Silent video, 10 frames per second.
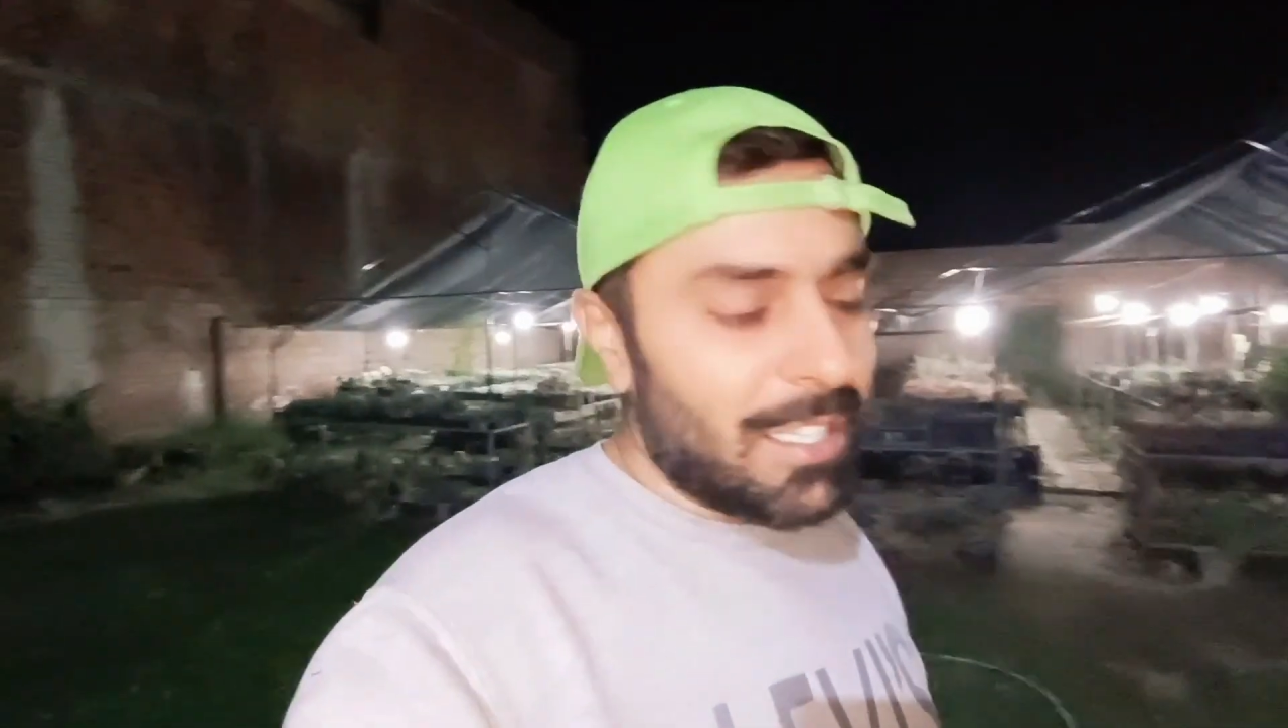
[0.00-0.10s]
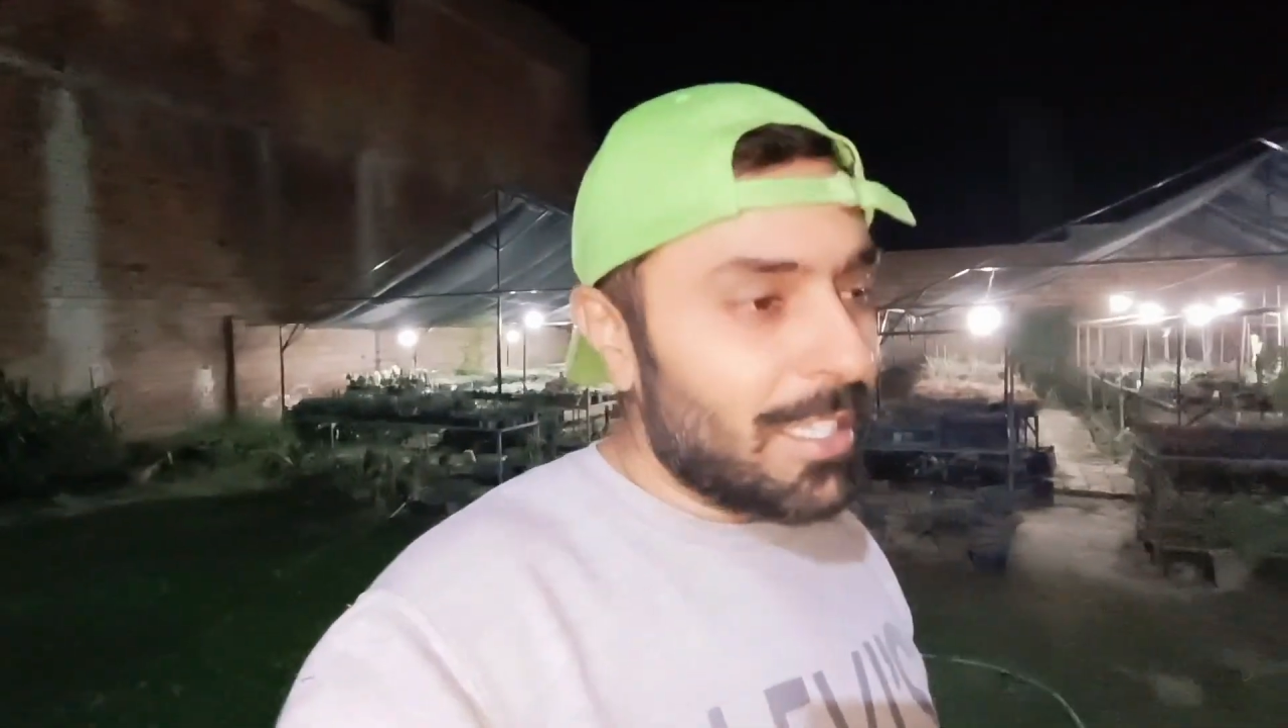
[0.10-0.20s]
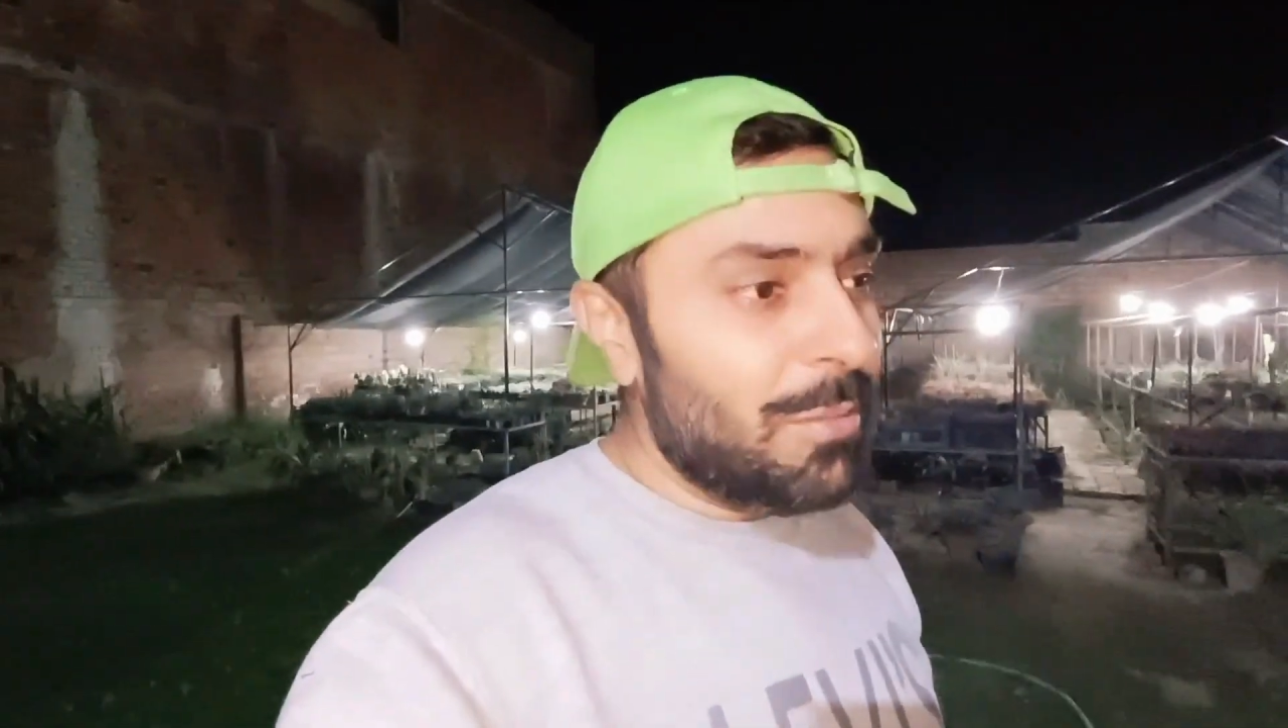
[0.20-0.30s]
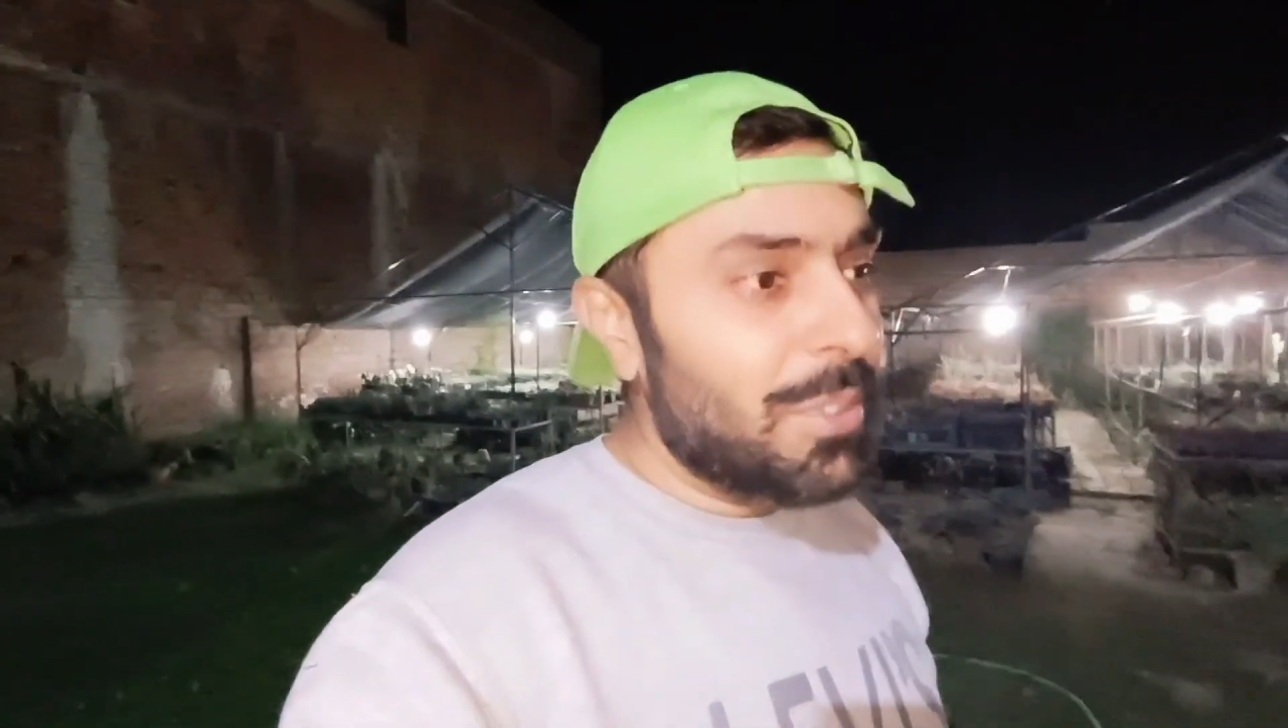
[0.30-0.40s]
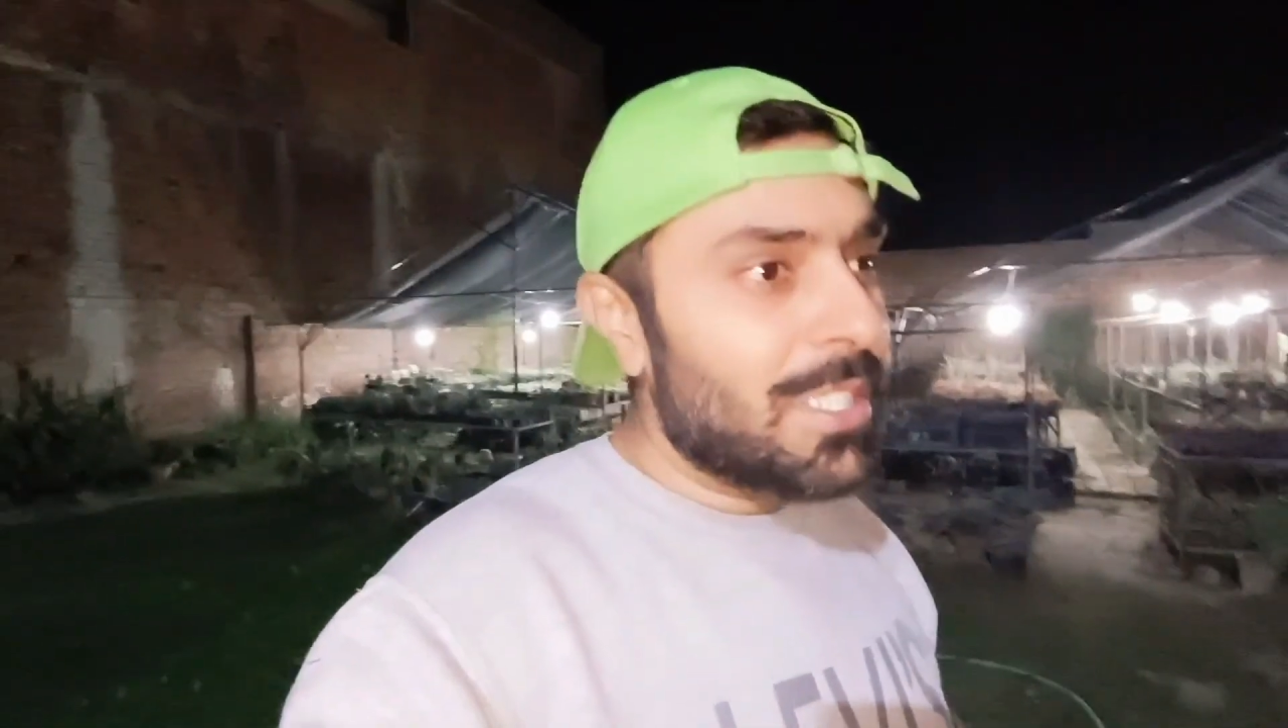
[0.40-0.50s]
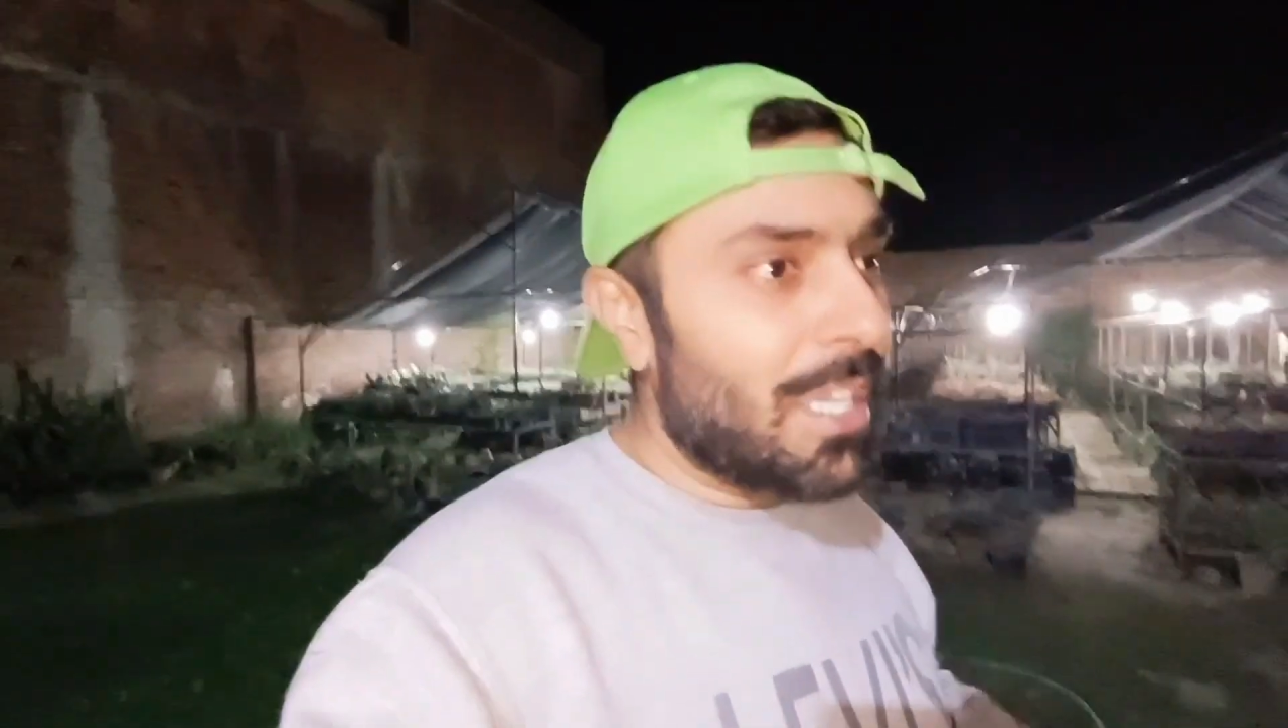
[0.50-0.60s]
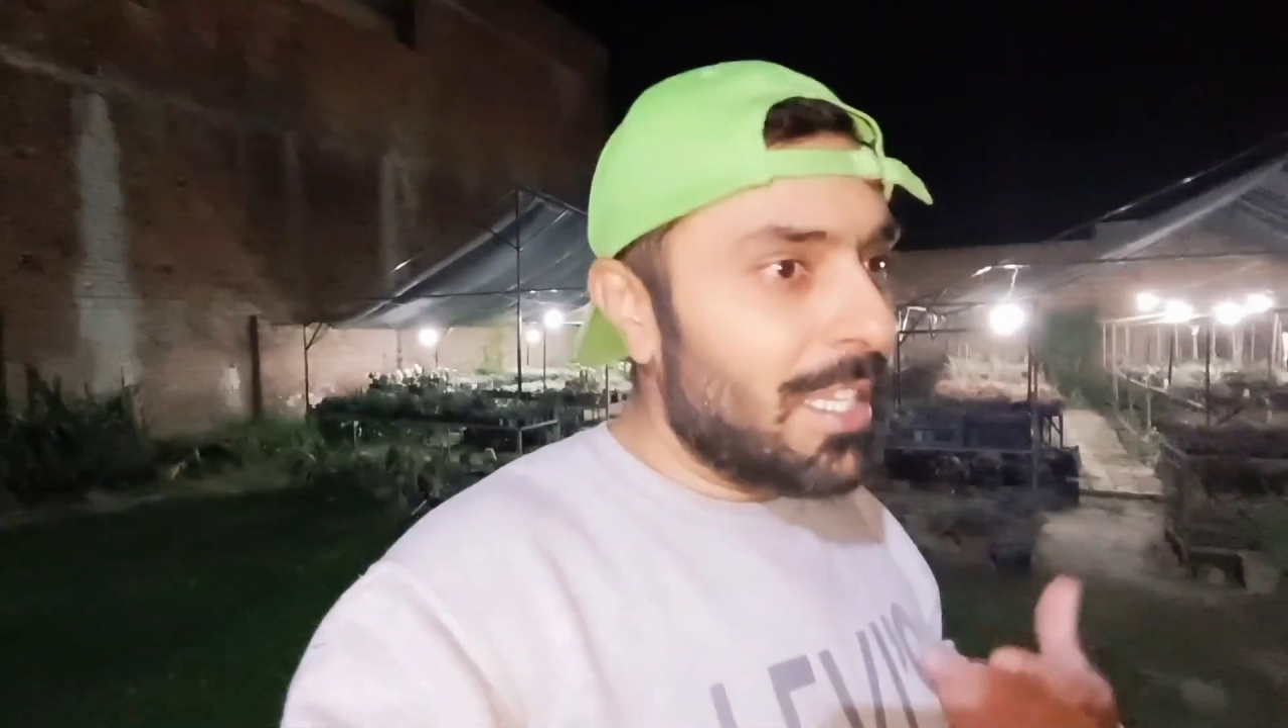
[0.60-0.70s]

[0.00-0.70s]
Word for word: थक गया मुझे